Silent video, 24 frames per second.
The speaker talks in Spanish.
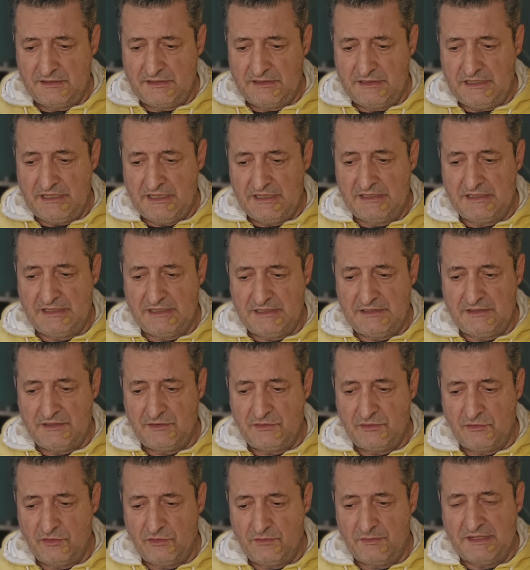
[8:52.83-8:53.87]
tienen
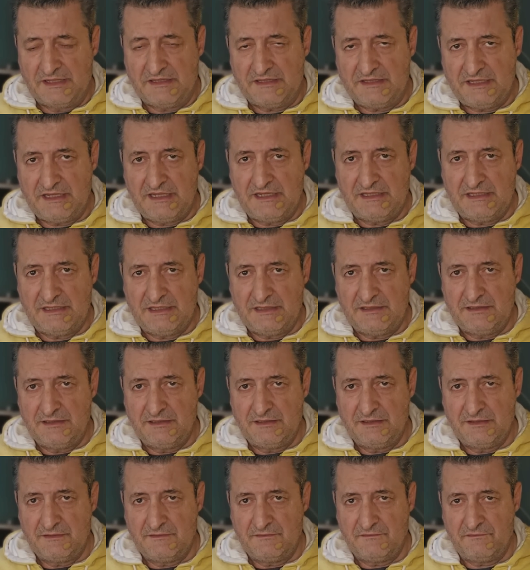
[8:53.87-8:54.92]
o mantienen
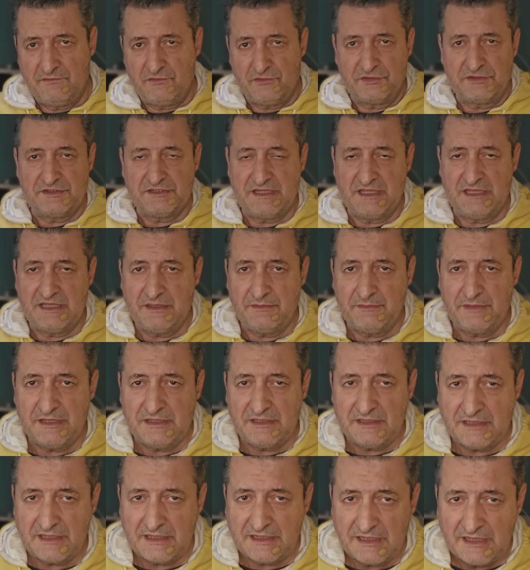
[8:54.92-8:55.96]

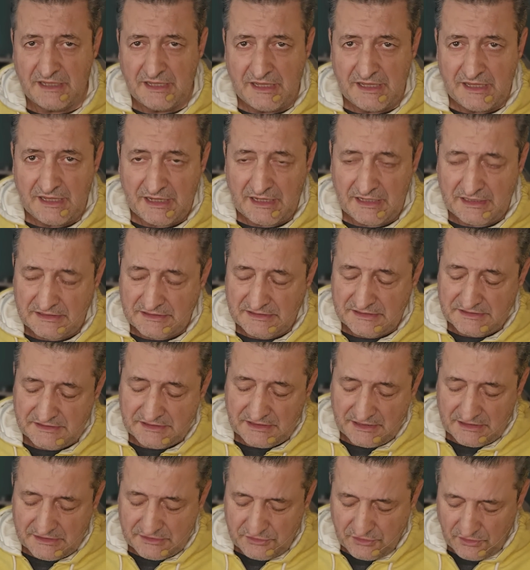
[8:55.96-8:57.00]
forzadamente a esa
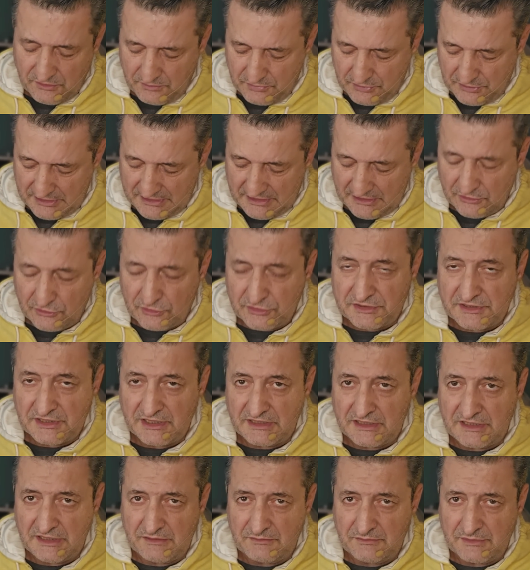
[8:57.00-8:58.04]
relación porque no se
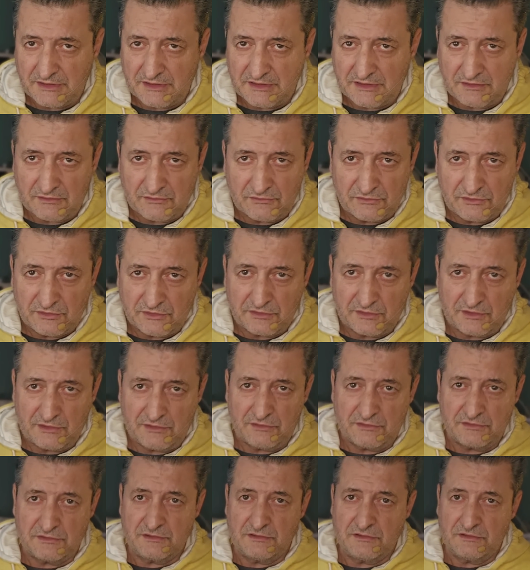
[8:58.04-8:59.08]
anima ninguno de
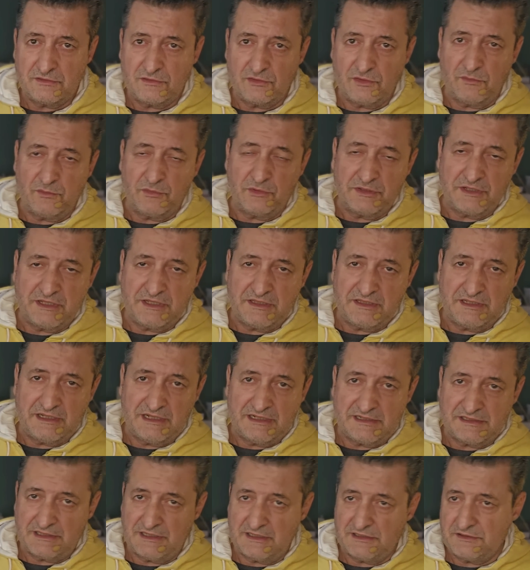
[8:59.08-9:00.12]
los componentes
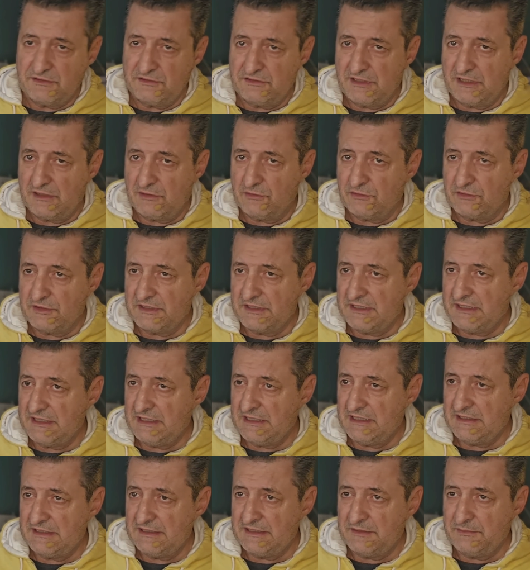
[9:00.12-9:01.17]
de la relación a
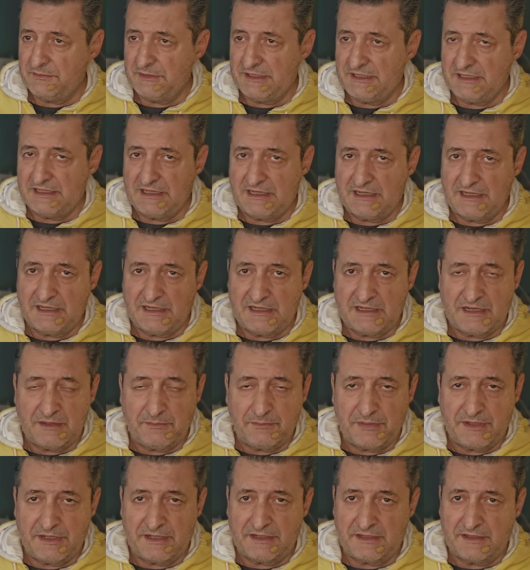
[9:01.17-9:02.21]
cortarla, a terminarla, a
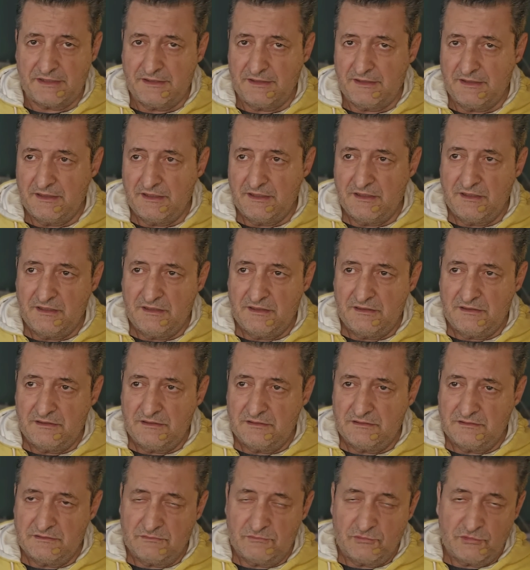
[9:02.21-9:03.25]
escapar.
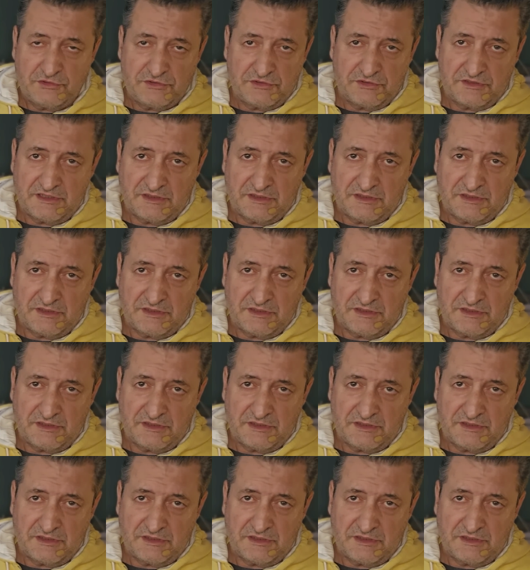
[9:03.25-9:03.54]
Muchos